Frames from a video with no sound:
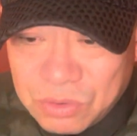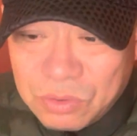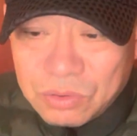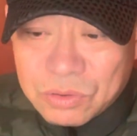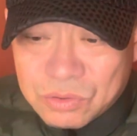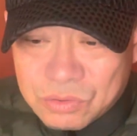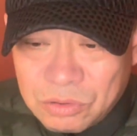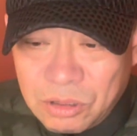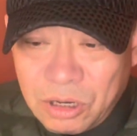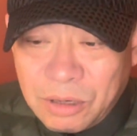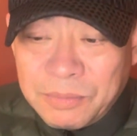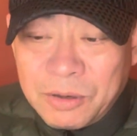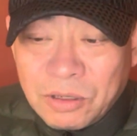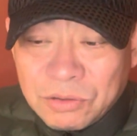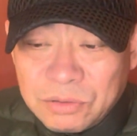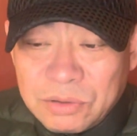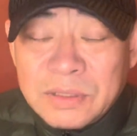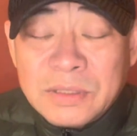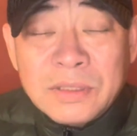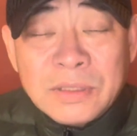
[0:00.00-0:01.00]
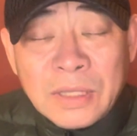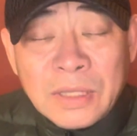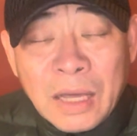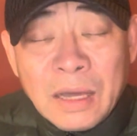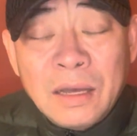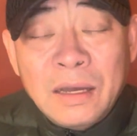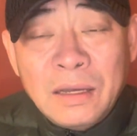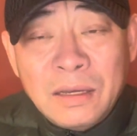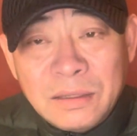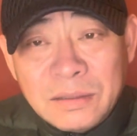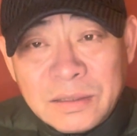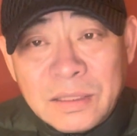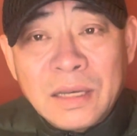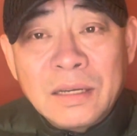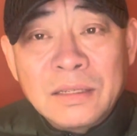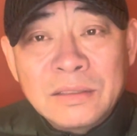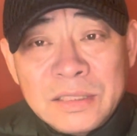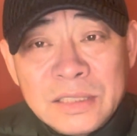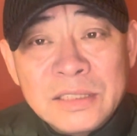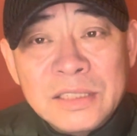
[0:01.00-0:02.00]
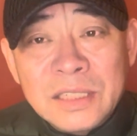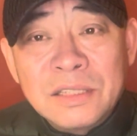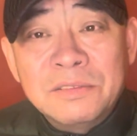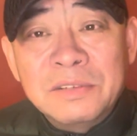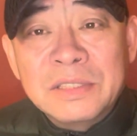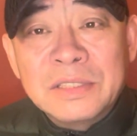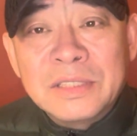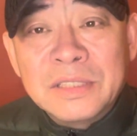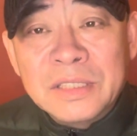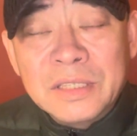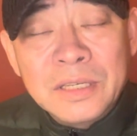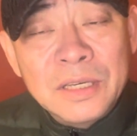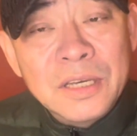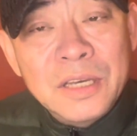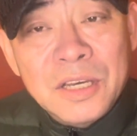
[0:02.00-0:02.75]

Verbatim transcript: 动的主要矛盾等等这些个问题，